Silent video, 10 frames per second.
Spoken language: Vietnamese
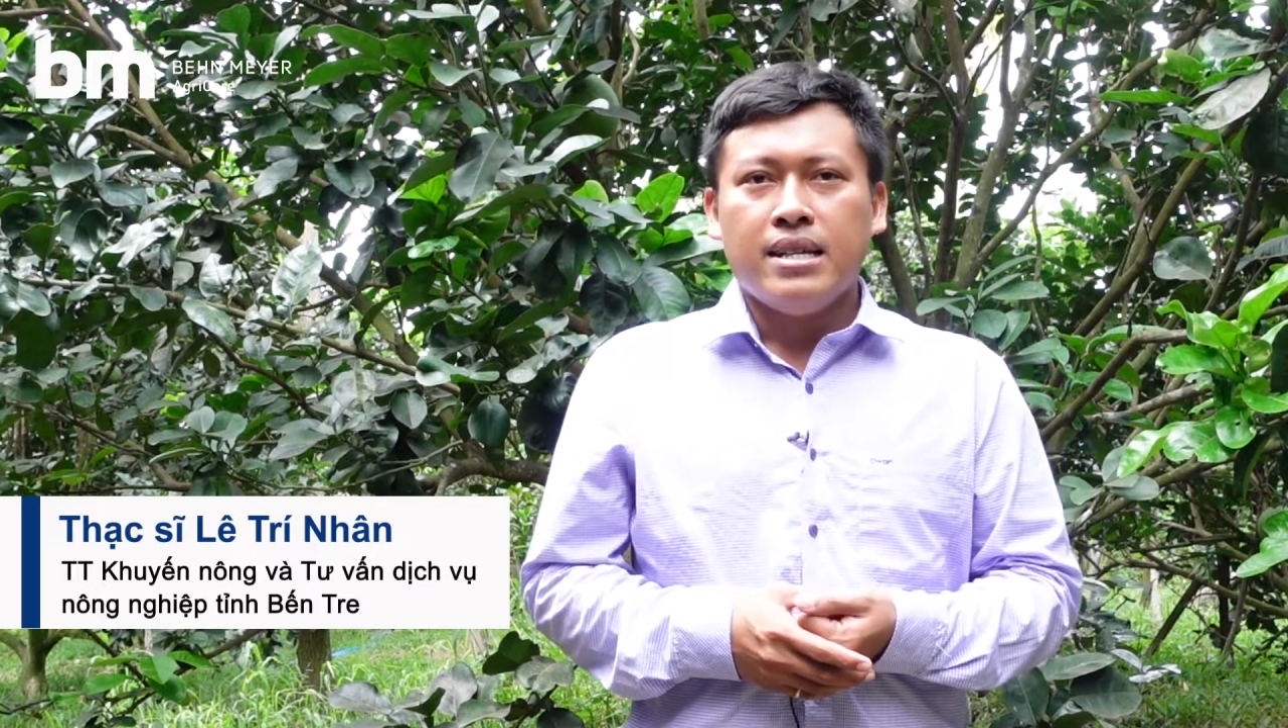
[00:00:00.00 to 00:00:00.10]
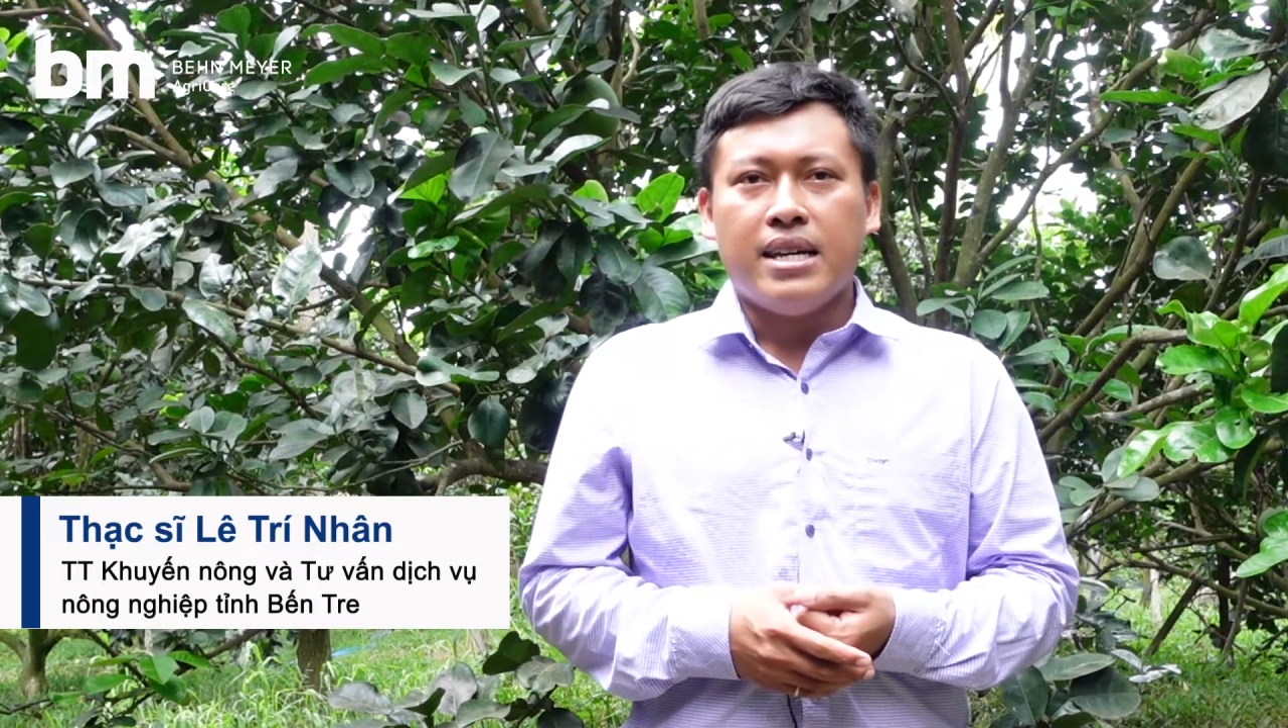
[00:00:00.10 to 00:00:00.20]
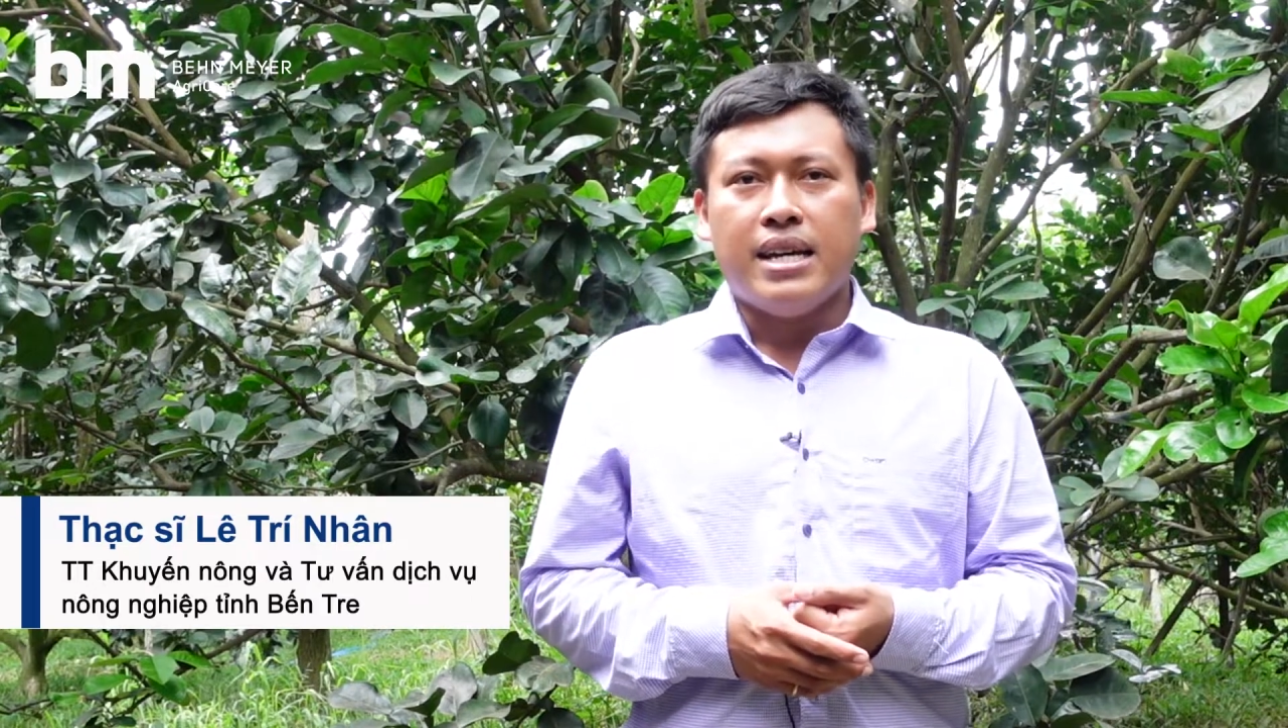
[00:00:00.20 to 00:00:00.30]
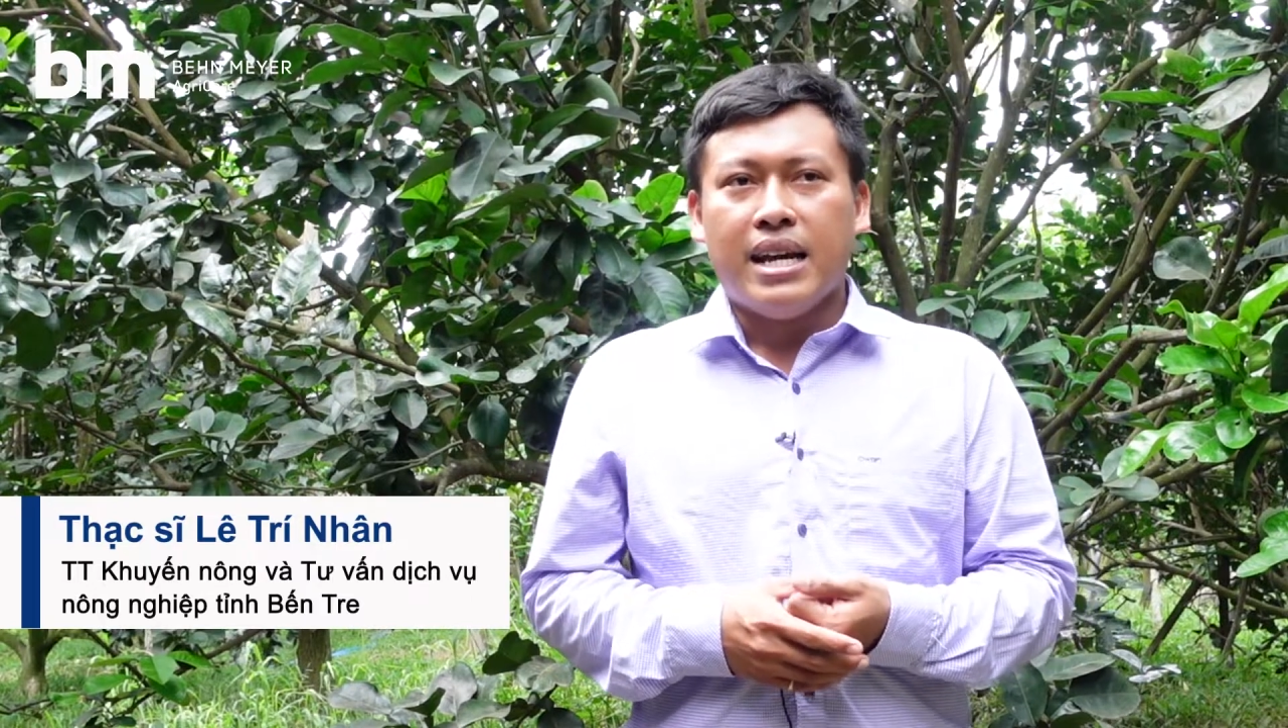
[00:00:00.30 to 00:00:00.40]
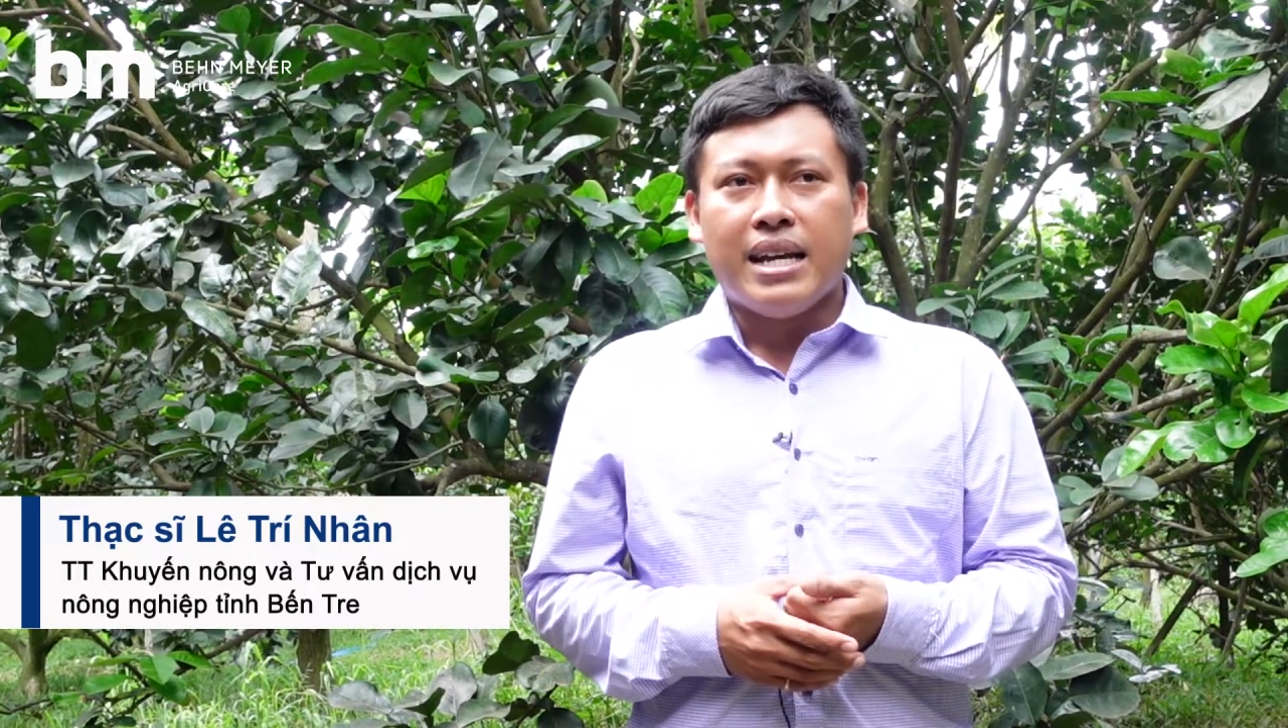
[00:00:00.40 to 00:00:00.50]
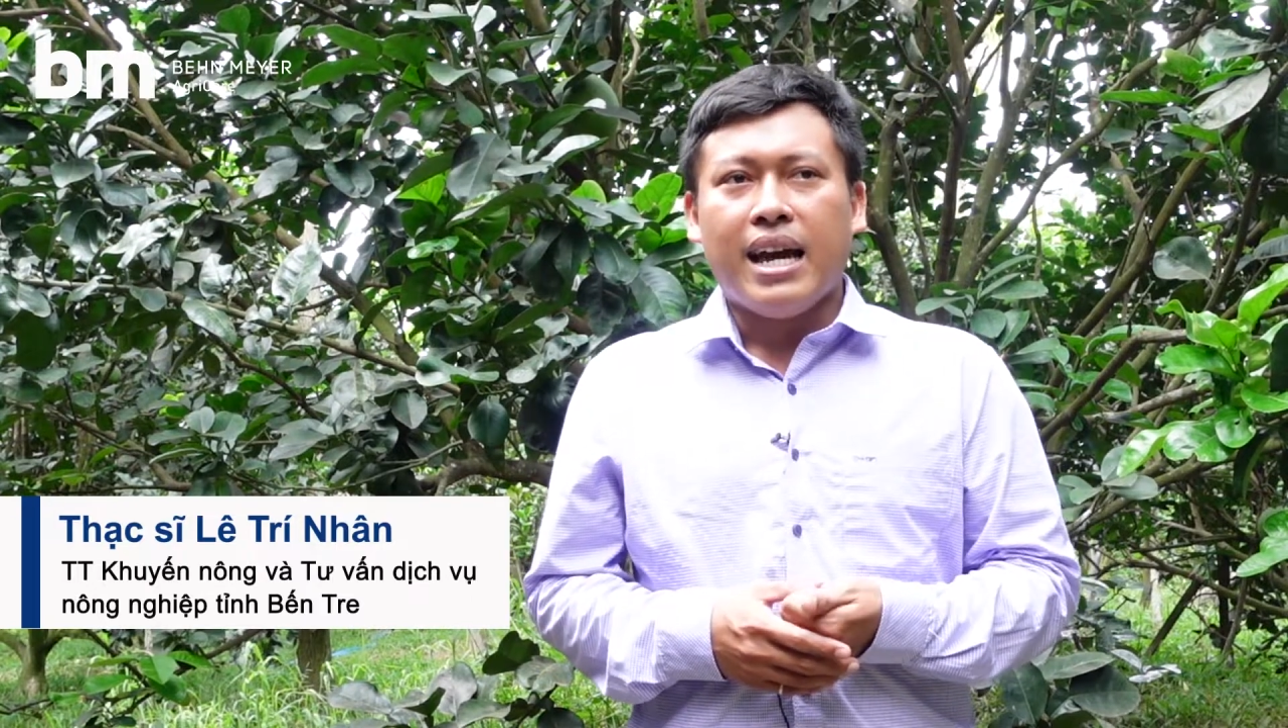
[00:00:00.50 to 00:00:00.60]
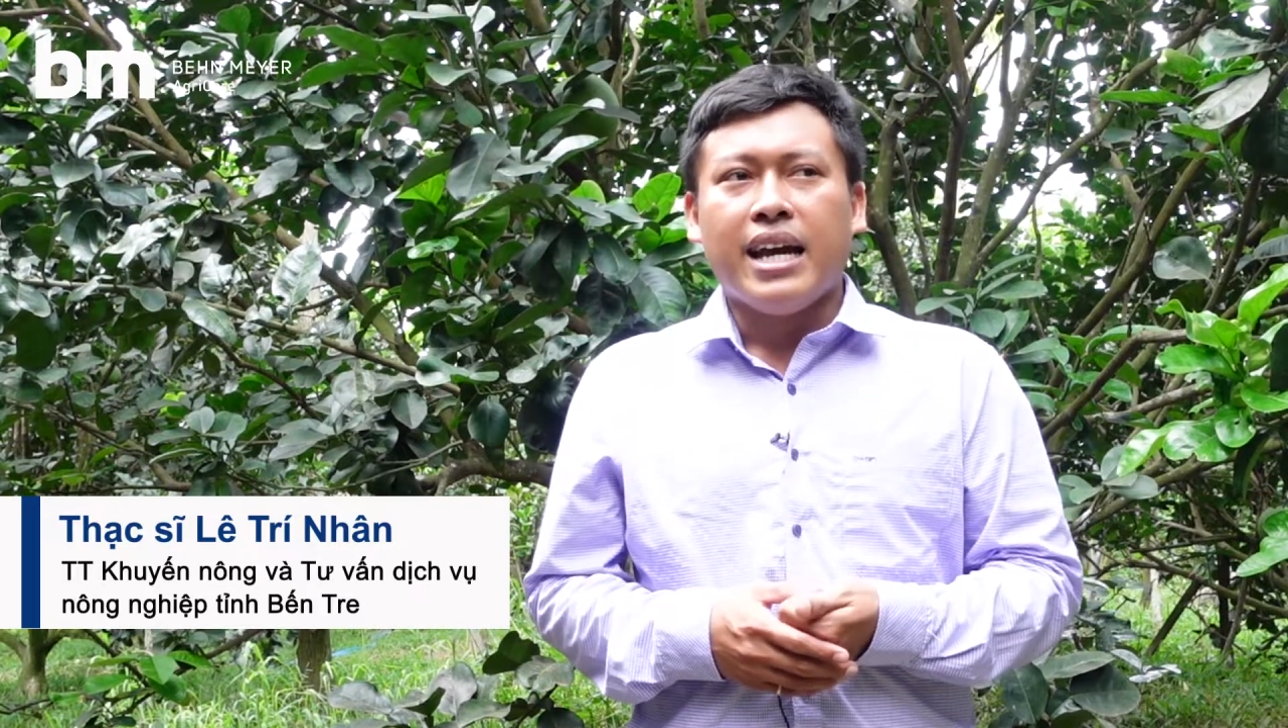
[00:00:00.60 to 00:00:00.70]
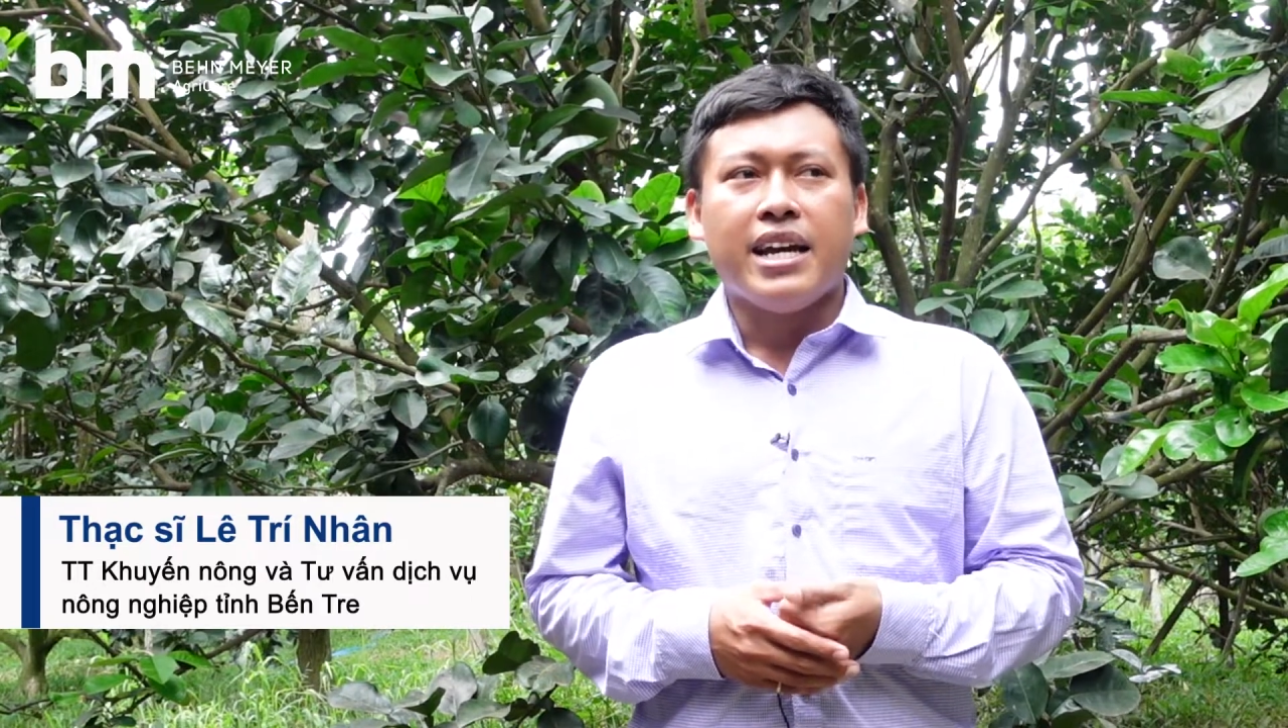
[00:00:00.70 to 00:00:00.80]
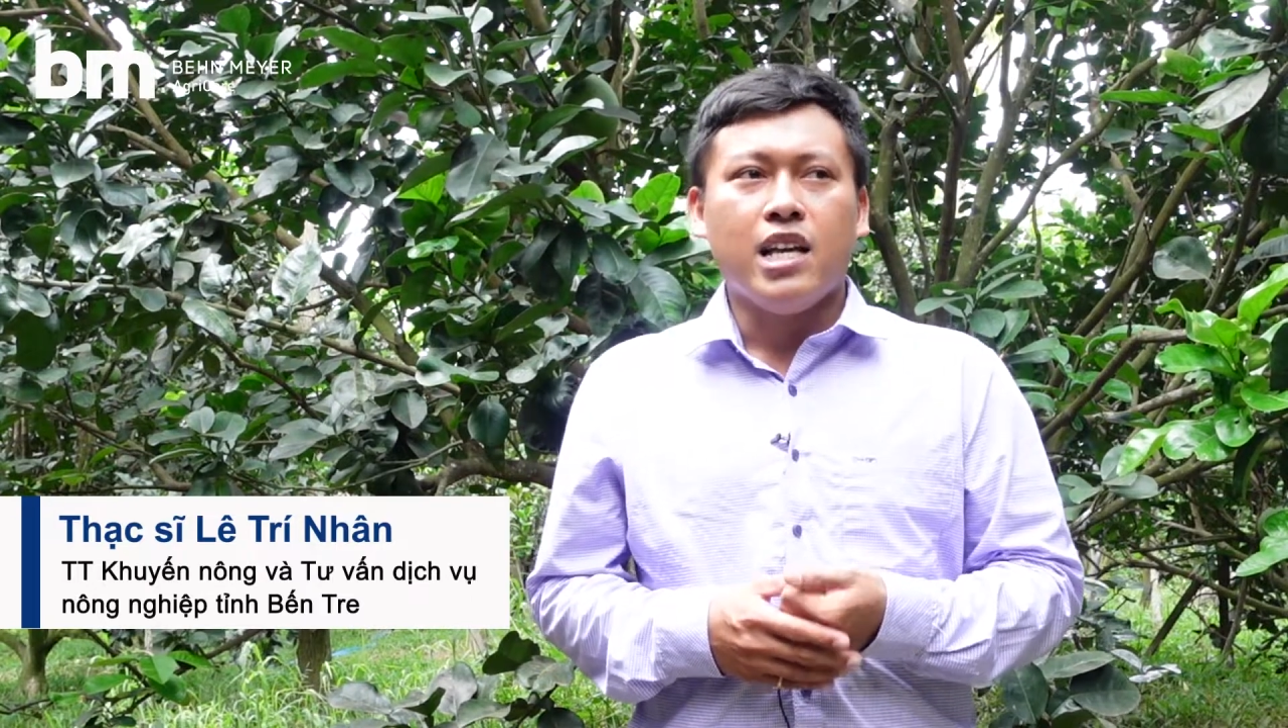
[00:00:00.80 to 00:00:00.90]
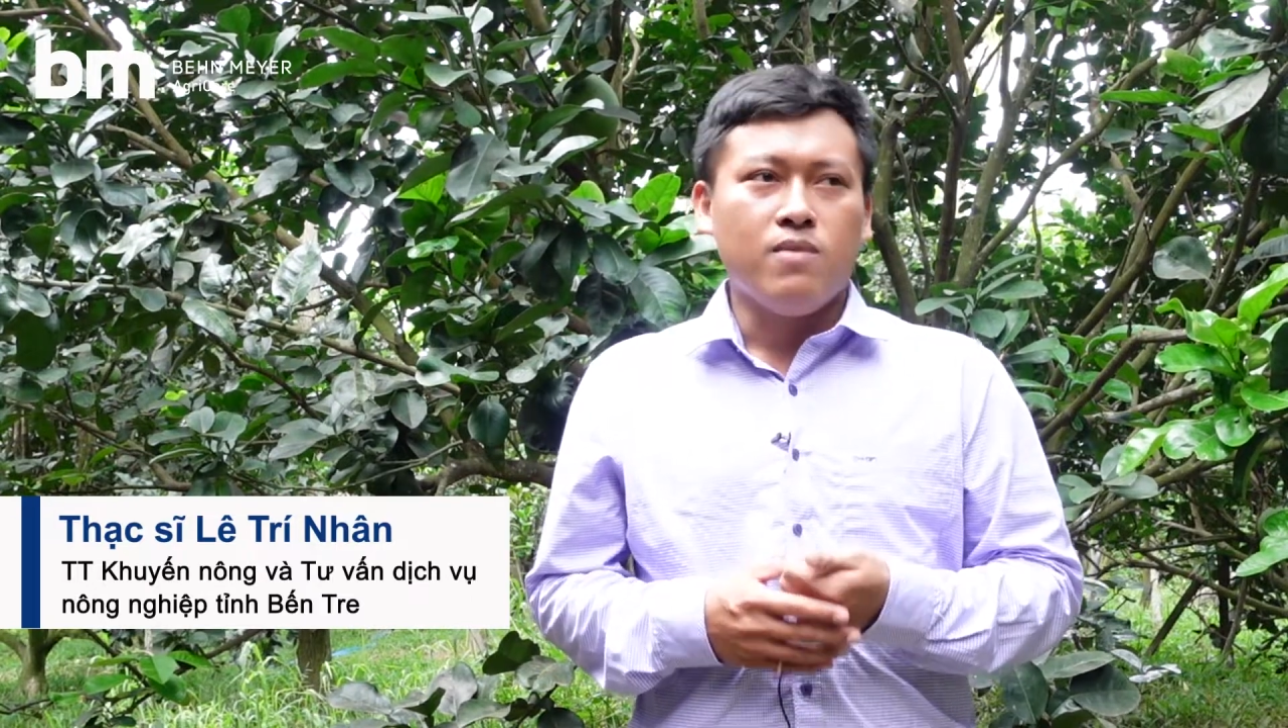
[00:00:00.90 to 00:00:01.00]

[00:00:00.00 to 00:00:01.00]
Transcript: thì hiện nay khi